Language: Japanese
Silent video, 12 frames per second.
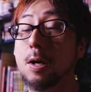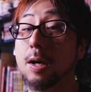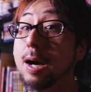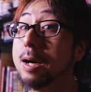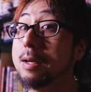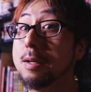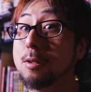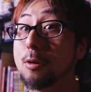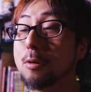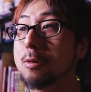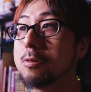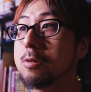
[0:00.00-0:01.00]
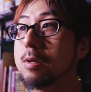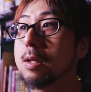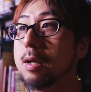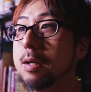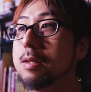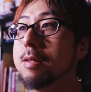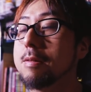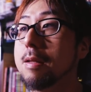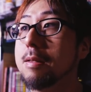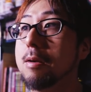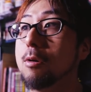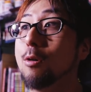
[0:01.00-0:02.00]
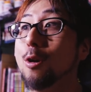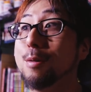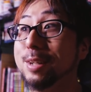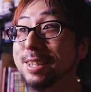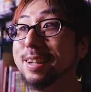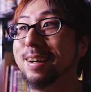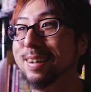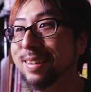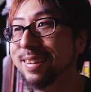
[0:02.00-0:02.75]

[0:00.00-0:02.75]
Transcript: 会員登録数がね、2000人を超えました。